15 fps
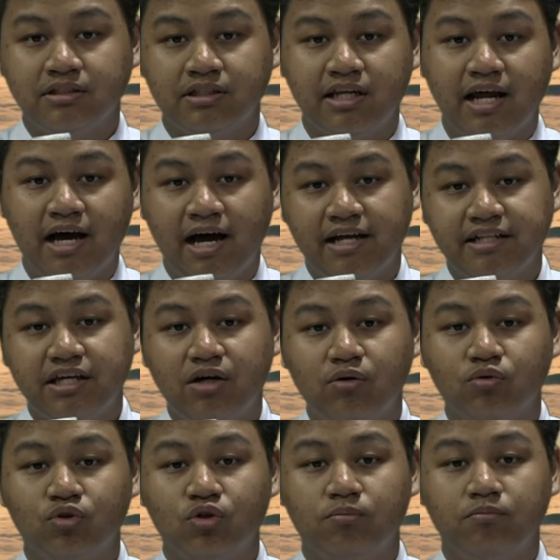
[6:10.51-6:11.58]
Tidak
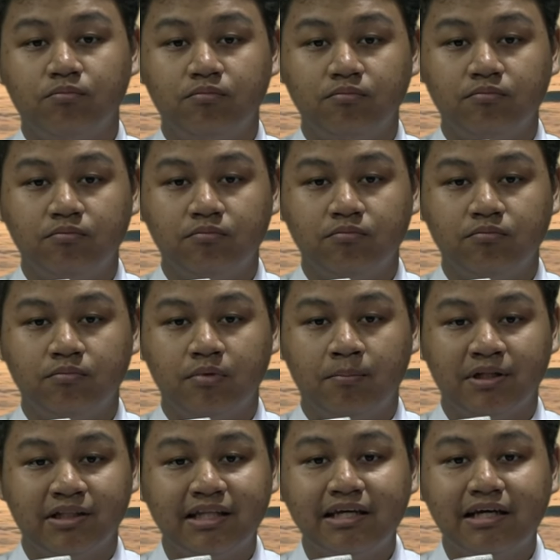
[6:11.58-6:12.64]
hanya untuk
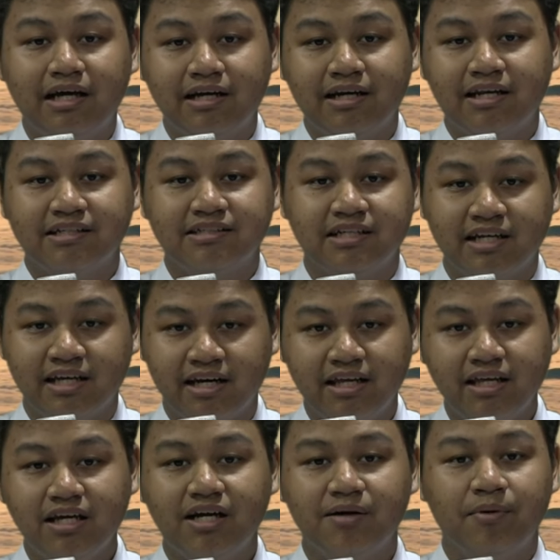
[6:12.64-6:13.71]
mementingkan diri
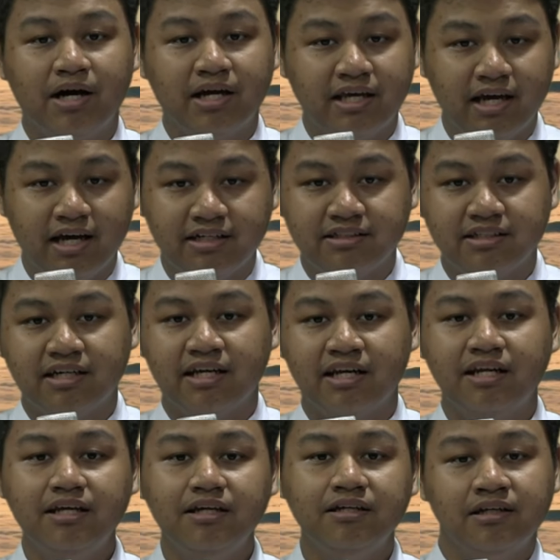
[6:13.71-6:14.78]
sendiri, kebahagiaan
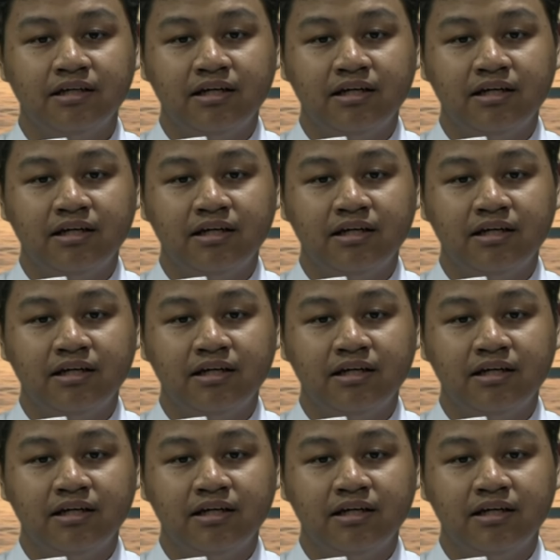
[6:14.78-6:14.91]
sendiri,